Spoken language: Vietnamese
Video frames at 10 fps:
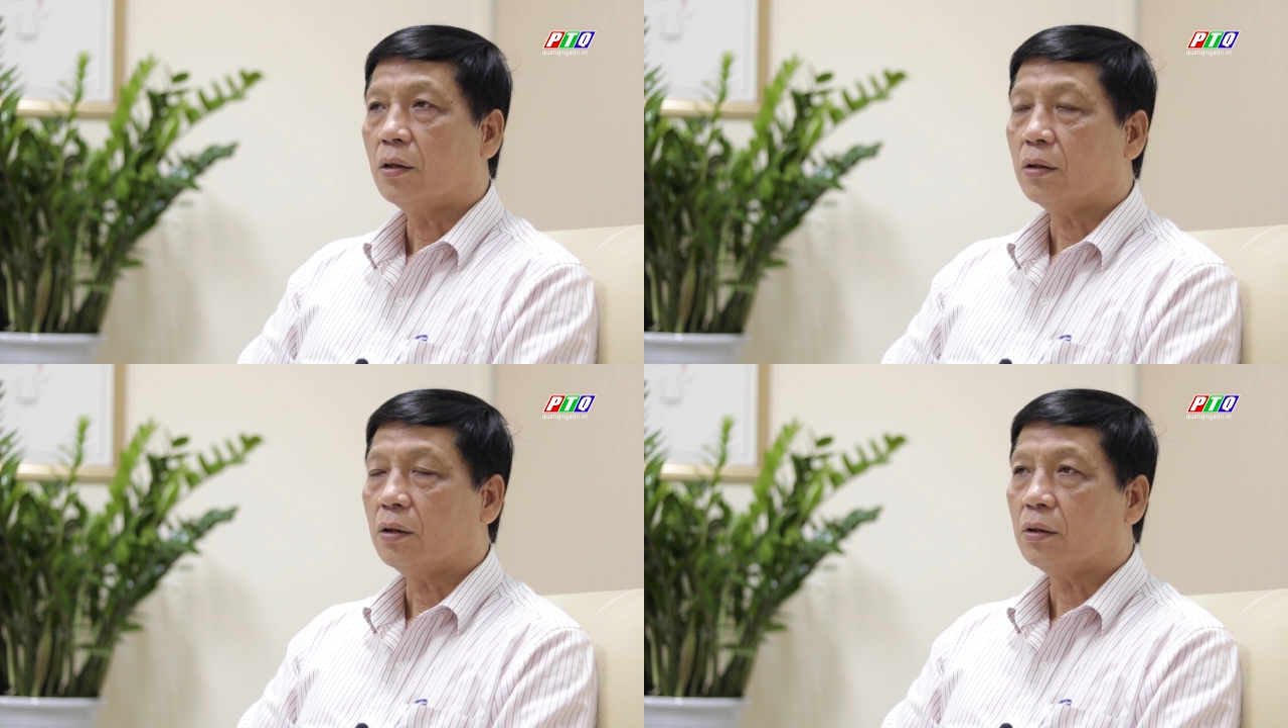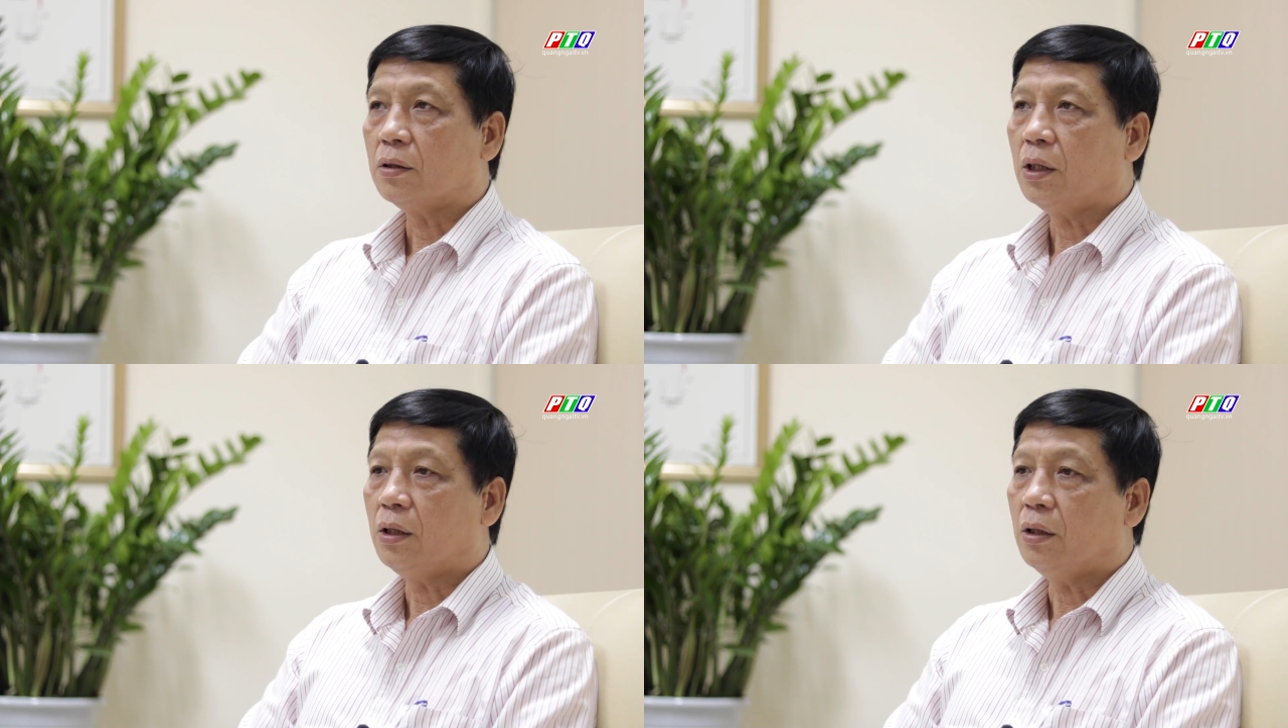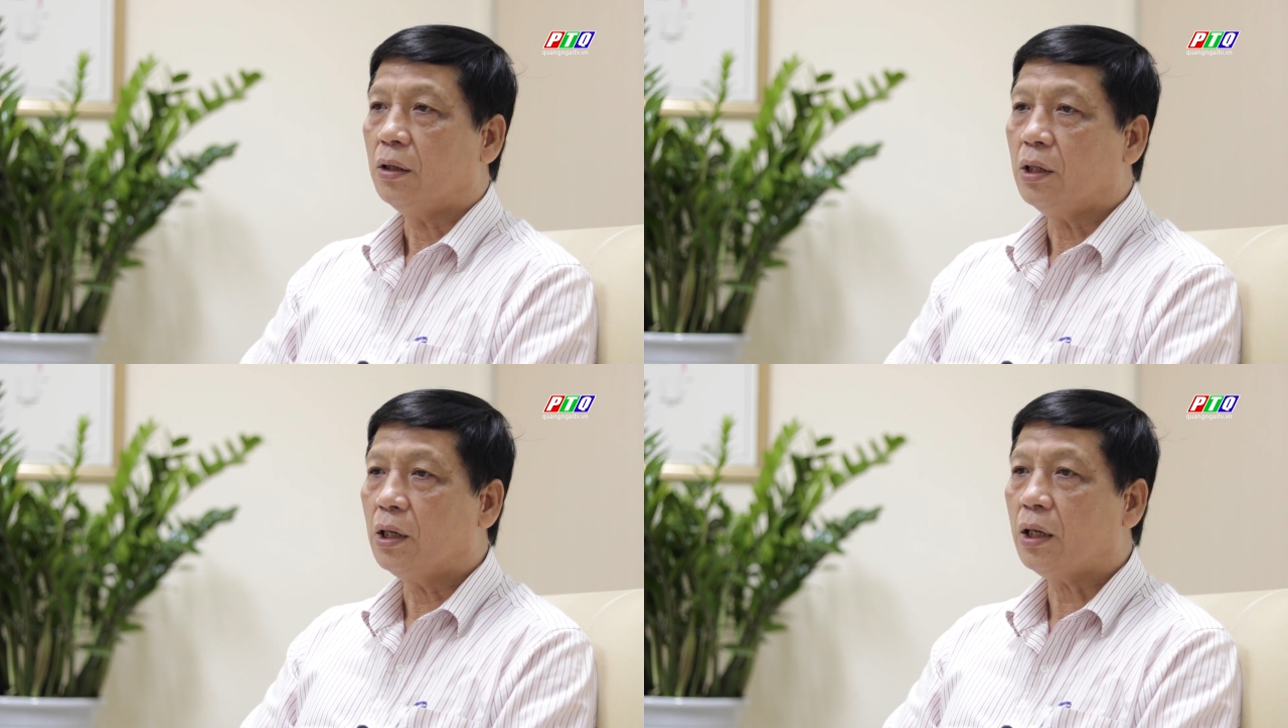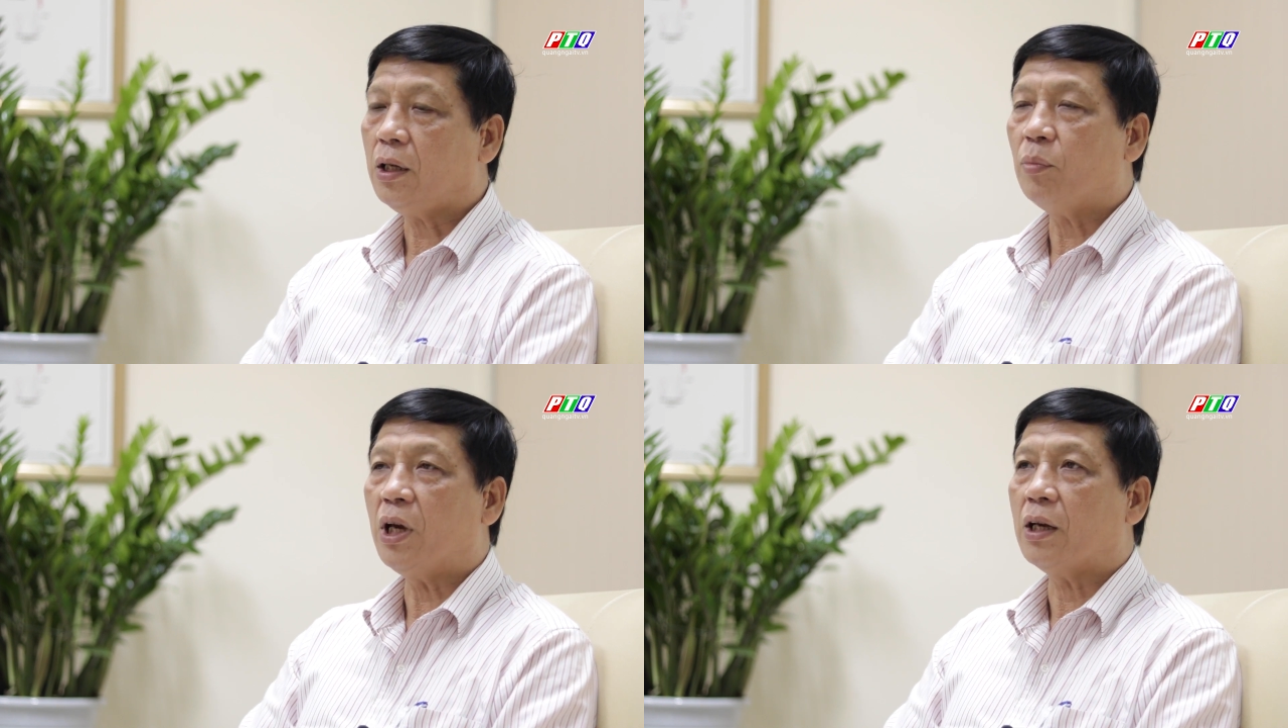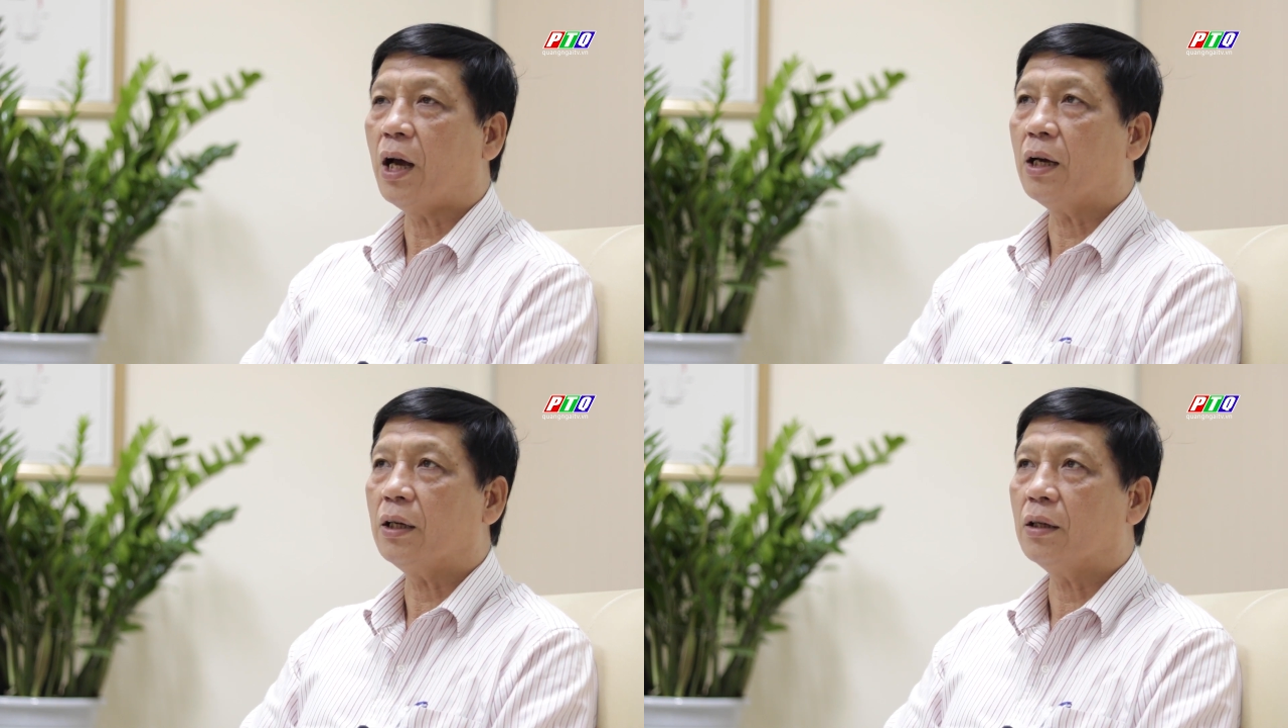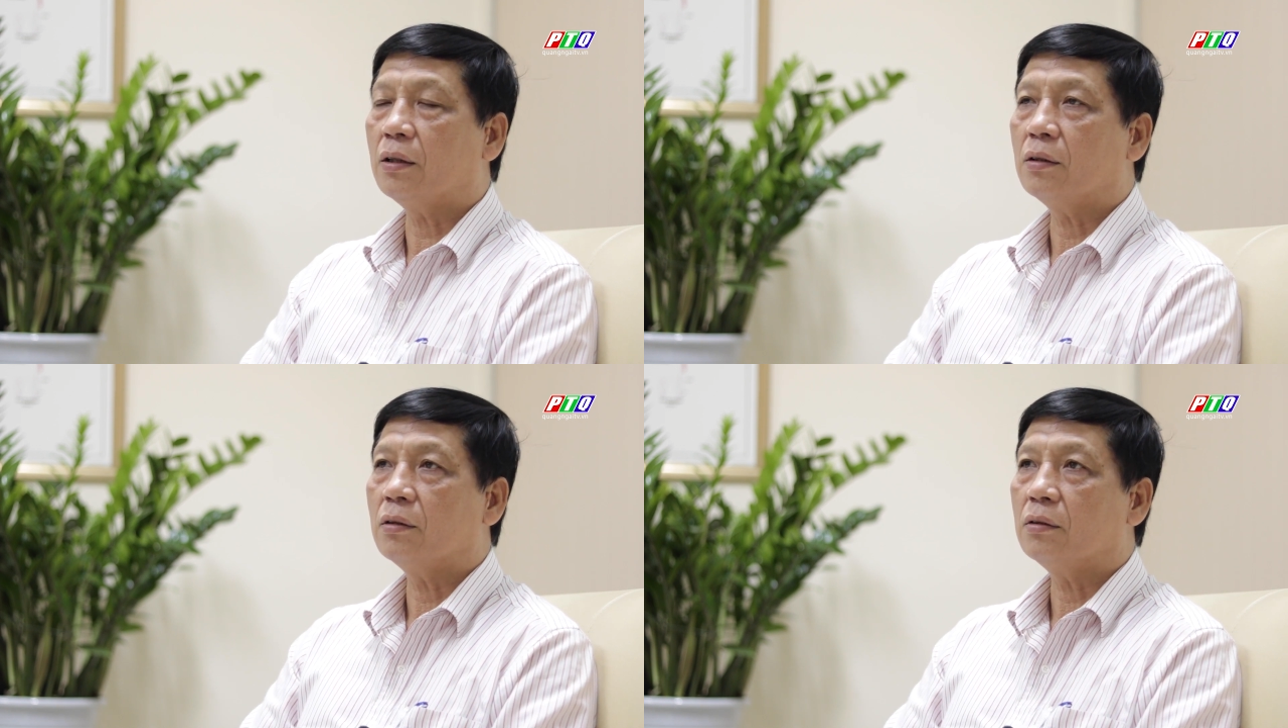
à, thì những cái thiết bị này á,